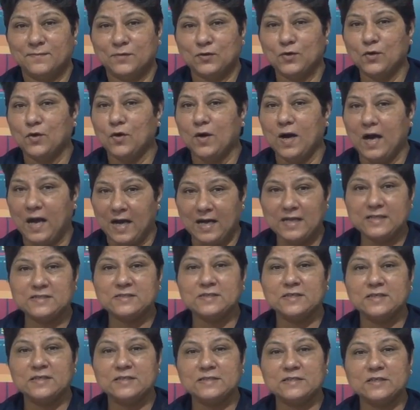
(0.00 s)
तो
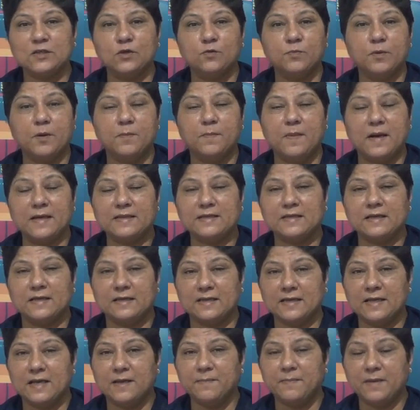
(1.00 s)
आज इसके ऊपर बात
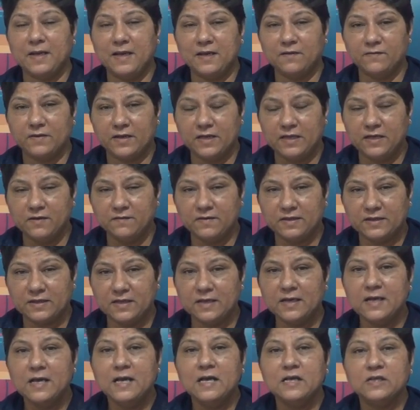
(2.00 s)
करते हैं पहले वही
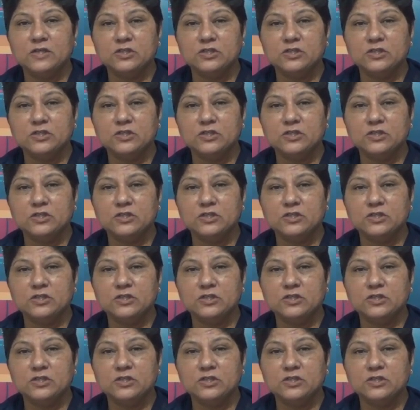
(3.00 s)
निवेदन